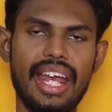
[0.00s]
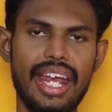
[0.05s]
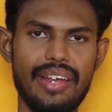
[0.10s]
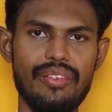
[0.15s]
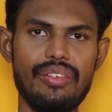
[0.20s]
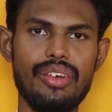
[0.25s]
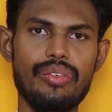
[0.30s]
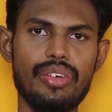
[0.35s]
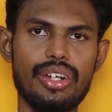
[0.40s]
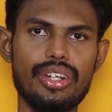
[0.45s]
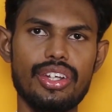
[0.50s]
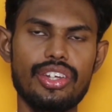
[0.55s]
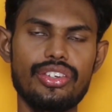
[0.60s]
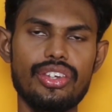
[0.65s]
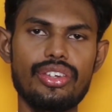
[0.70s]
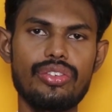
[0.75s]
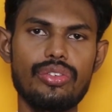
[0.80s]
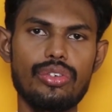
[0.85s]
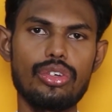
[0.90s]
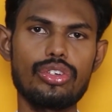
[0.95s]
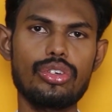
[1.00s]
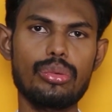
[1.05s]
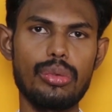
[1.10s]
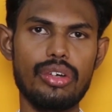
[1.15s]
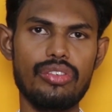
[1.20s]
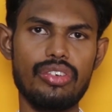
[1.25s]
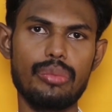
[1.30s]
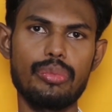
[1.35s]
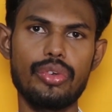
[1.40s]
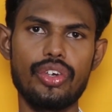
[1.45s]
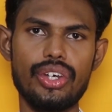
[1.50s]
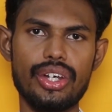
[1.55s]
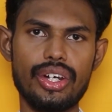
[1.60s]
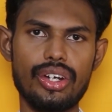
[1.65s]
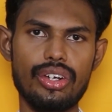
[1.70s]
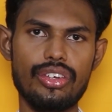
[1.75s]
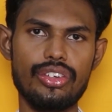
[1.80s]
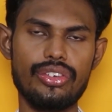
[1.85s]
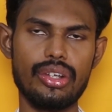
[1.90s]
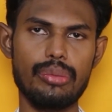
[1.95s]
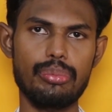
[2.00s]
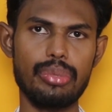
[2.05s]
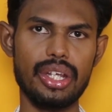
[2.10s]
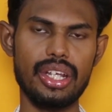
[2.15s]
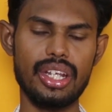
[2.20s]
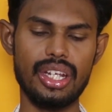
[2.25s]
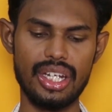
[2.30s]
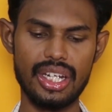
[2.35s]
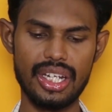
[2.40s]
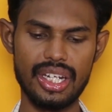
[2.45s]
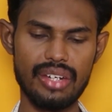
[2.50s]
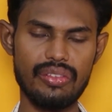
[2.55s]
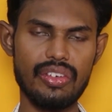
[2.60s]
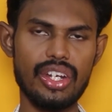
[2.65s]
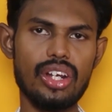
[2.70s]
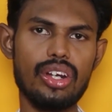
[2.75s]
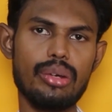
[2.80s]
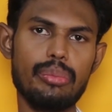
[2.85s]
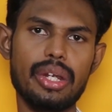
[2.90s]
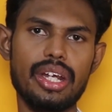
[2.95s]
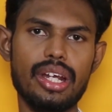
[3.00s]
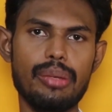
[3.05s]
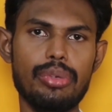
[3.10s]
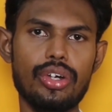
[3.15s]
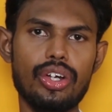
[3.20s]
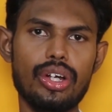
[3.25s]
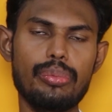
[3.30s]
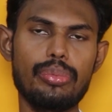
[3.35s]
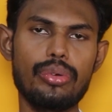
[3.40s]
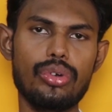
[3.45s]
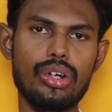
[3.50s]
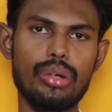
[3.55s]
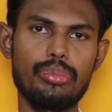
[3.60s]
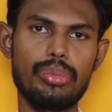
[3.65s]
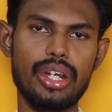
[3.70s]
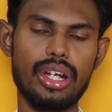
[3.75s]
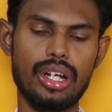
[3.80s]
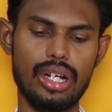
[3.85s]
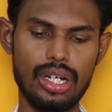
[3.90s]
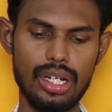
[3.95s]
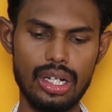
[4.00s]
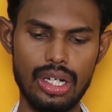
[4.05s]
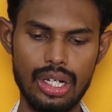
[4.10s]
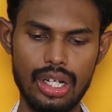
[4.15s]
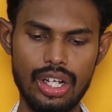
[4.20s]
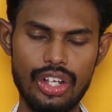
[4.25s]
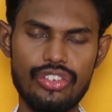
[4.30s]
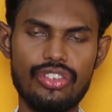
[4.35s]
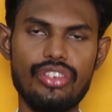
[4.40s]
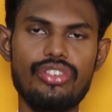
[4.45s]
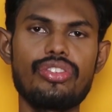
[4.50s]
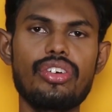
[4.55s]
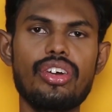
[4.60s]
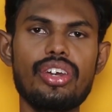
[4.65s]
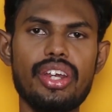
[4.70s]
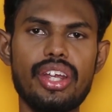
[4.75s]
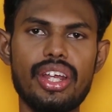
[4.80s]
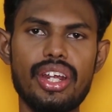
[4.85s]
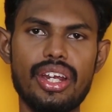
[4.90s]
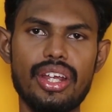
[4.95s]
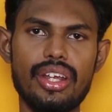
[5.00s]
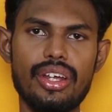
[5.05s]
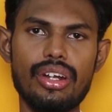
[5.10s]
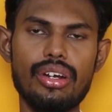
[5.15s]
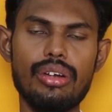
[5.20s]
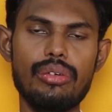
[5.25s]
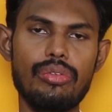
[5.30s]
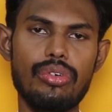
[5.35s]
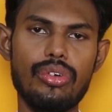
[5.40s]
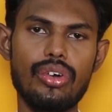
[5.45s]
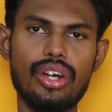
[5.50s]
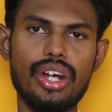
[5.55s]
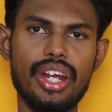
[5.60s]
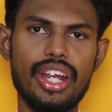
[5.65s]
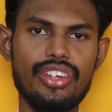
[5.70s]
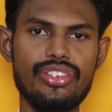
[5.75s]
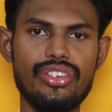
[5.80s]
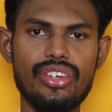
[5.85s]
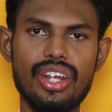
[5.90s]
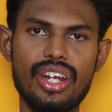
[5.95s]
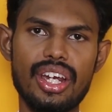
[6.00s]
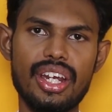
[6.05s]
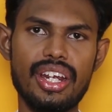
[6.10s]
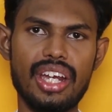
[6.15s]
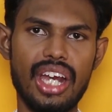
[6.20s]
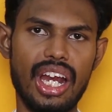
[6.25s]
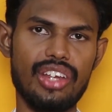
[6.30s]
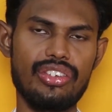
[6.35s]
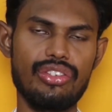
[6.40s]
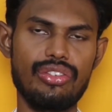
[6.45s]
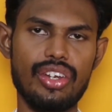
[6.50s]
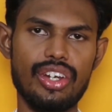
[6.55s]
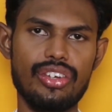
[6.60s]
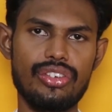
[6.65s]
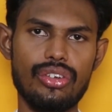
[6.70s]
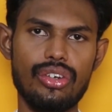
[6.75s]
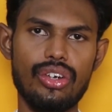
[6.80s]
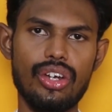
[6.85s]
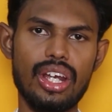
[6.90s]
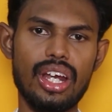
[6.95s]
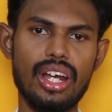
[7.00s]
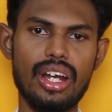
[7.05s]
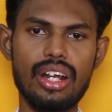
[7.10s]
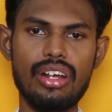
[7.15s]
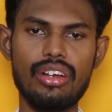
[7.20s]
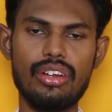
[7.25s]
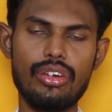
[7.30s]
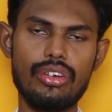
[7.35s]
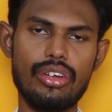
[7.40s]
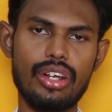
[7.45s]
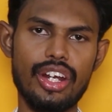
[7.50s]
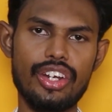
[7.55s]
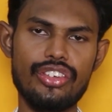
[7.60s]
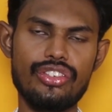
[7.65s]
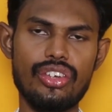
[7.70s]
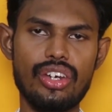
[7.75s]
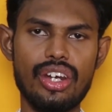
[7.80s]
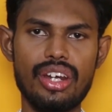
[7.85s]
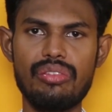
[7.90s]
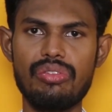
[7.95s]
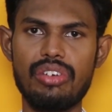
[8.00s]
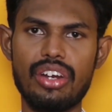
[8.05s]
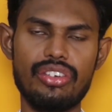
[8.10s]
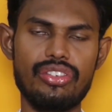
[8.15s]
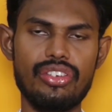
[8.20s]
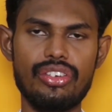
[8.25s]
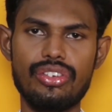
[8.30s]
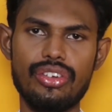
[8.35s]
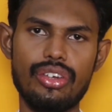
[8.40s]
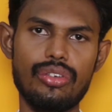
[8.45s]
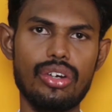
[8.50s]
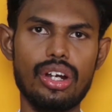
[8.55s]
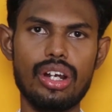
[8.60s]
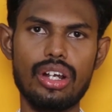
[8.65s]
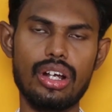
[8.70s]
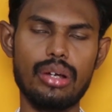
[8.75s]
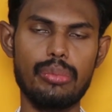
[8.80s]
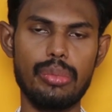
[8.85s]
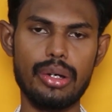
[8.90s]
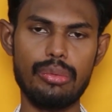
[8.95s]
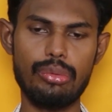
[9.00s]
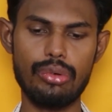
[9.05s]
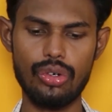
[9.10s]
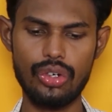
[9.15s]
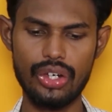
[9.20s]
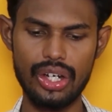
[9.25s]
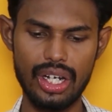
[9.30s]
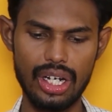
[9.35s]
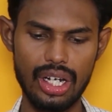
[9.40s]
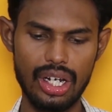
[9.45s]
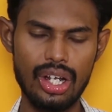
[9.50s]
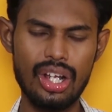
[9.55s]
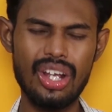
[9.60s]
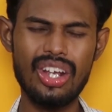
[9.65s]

ஹாய் எவ்ரி ஒன் திஸ் இஸ் வினோத்குமார் ஃப்ரம் யூன் டெக்னாலஜிஸ் கம்பெனி இன்றைக்கி இந்த வீடியோ நம்ம என்ன பார்க்க போகிறோம் அப்படின்னா சுவிச் ஆன் கெரியர் ஃபார் இன்ஜினியரிங் கிராஜுவேட்ஸ் இல்லைனா இன்ஜினியரிங் ஃப்ரெஷர்ஸ் இவங்களுக்காக பார்க்க போகிறோம் ஓகேங்களா